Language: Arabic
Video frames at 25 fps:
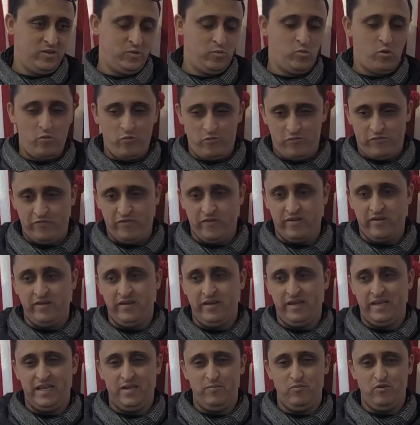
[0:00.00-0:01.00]
توفق
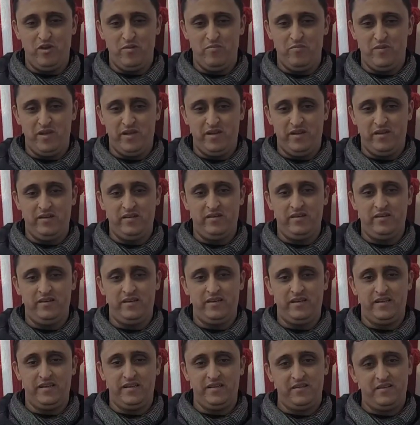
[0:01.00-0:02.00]
المهم انك
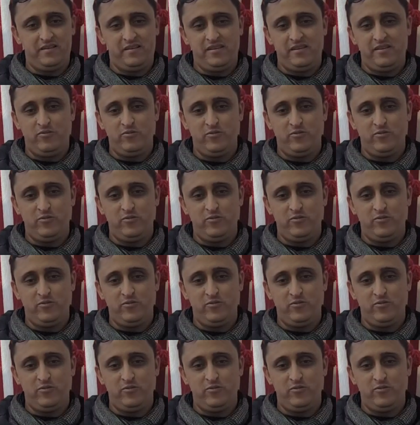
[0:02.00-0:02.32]
يقنا ديال